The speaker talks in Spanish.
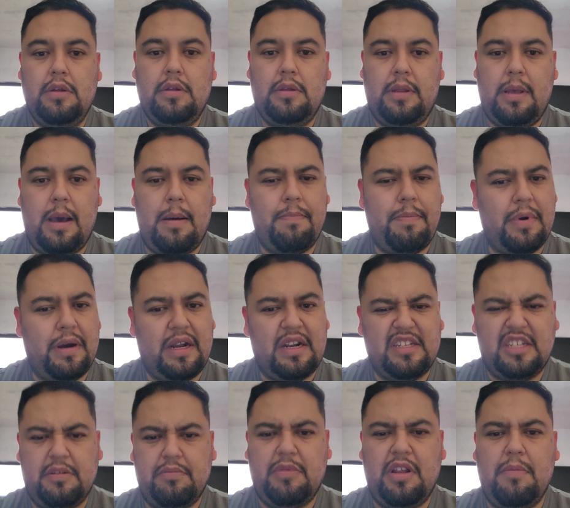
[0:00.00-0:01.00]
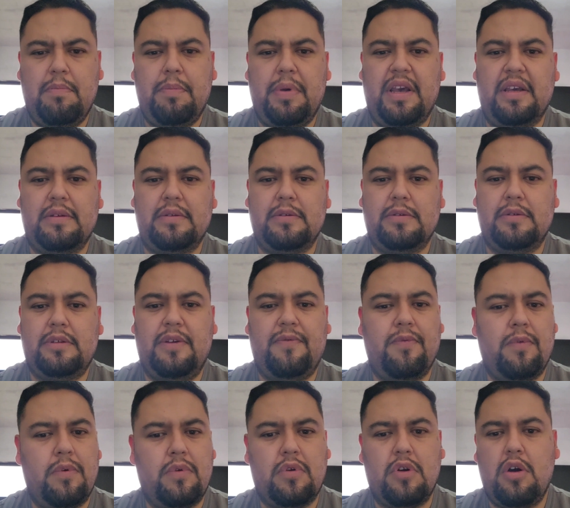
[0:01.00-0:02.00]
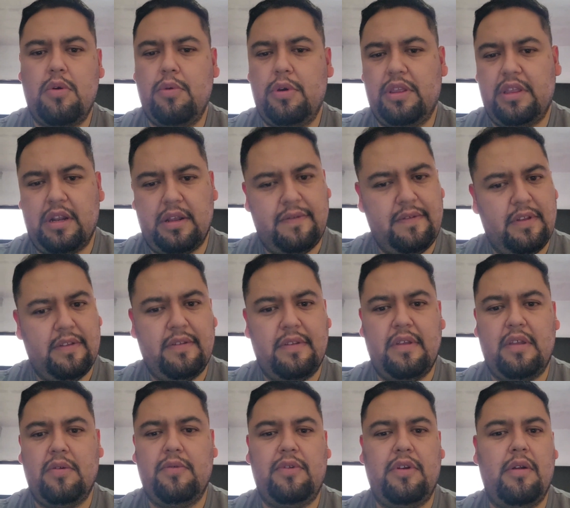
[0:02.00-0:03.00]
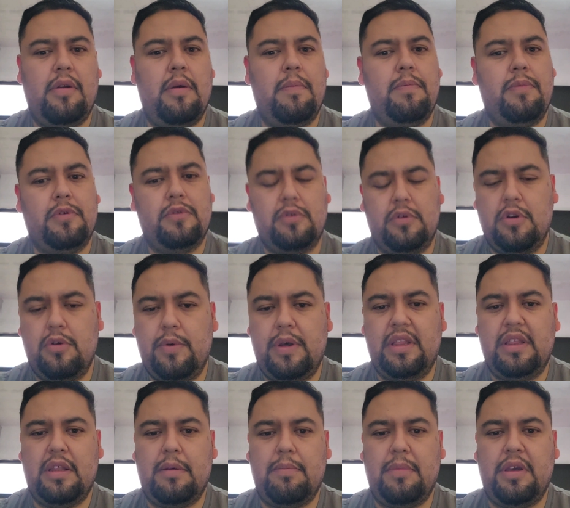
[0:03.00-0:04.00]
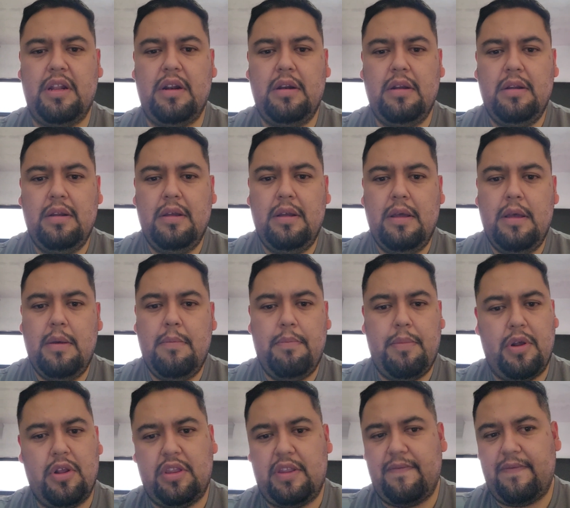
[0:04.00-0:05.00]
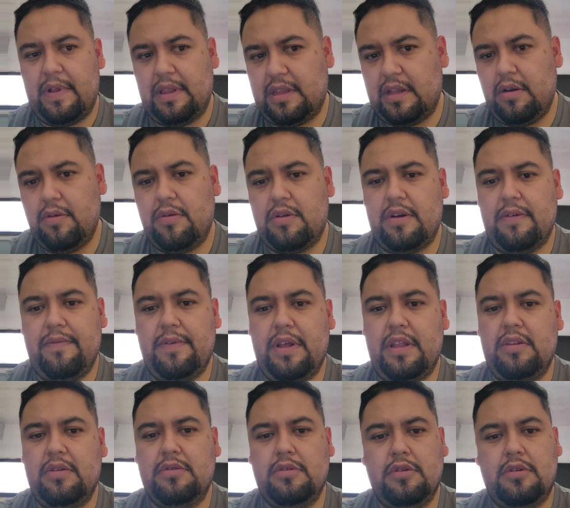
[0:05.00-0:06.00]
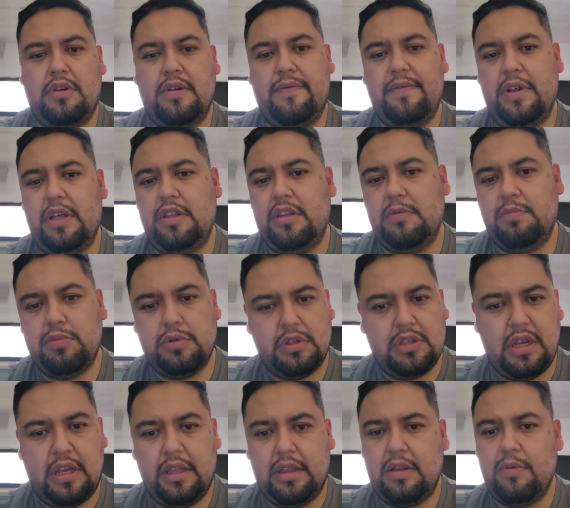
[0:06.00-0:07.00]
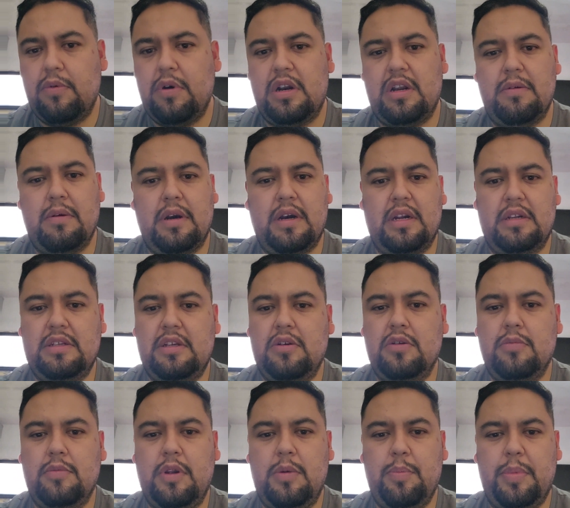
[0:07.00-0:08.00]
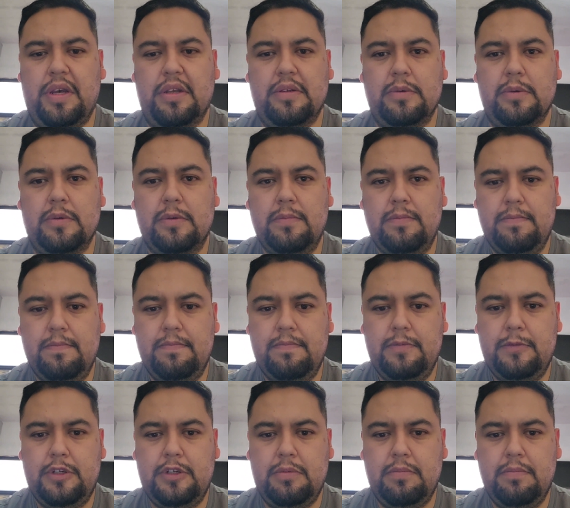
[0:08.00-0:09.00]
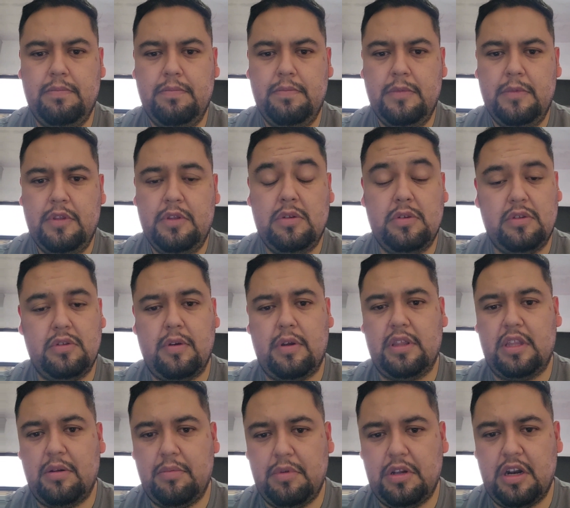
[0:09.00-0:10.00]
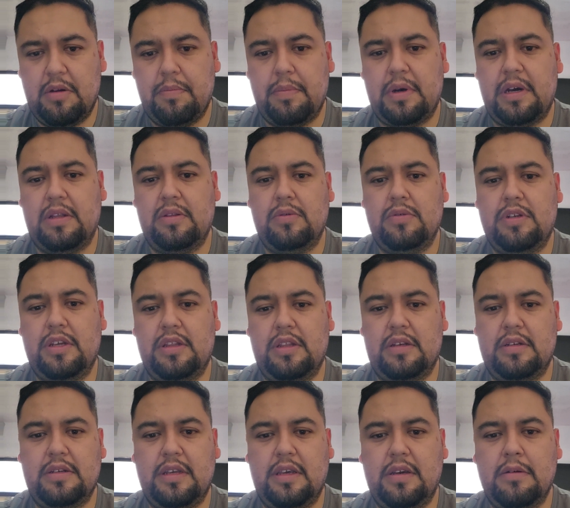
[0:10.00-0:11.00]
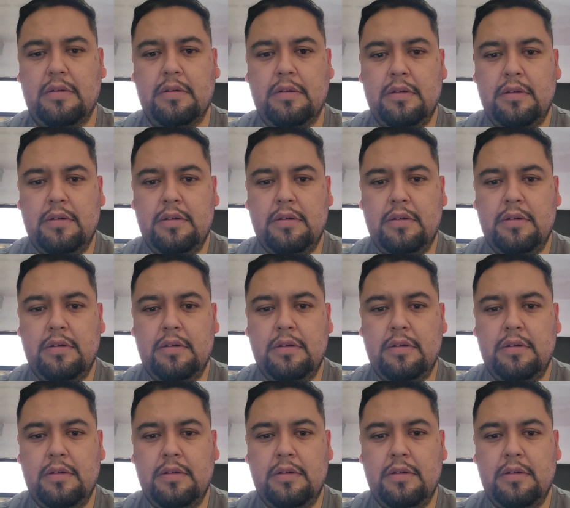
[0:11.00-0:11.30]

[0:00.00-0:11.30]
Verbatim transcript: te iba a pagar 100 mil pesos, si fue un robo y tras 10 deducible, pues son 90 mil. Pero te faltan los refrendos, dos refrendos, pues de ahí te voy a rebajar 5 mil pesos. ¿sí? Entonces te va a terminar pagando 85.